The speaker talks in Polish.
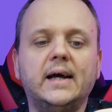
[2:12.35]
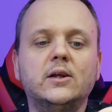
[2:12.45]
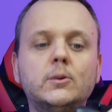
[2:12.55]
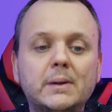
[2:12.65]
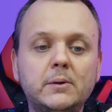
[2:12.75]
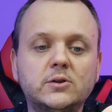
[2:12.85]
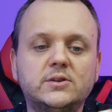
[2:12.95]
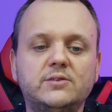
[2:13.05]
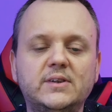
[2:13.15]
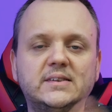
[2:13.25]
No dobra moi
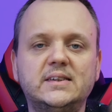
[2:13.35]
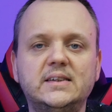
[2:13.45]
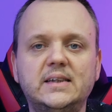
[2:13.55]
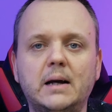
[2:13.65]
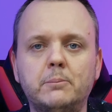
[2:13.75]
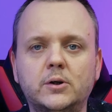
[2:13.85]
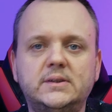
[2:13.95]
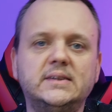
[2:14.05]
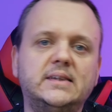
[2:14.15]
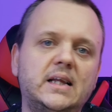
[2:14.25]
drodzy, więc e,
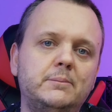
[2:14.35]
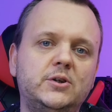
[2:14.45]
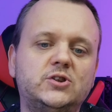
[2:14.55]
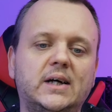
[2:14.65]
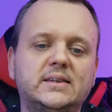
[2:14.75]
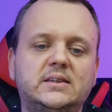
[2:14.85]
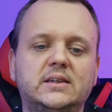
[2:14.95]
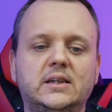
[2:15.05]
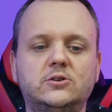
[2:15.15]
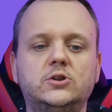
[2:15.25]
unboxing za nami, czas
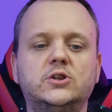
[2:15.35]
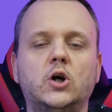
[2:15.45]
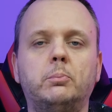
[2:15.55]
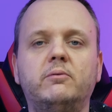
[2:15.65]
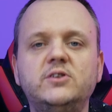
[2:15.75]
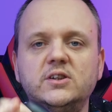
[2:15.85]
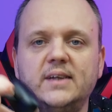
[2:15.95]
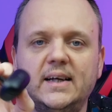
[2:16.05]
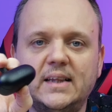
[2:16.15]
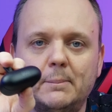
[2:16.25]
e, troszeczkę opowiedzieć
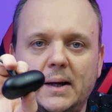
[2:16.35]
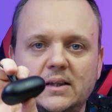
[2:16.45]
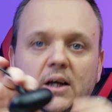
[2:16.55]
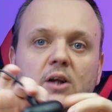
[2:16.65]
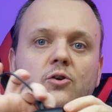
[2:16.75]
na ich temat,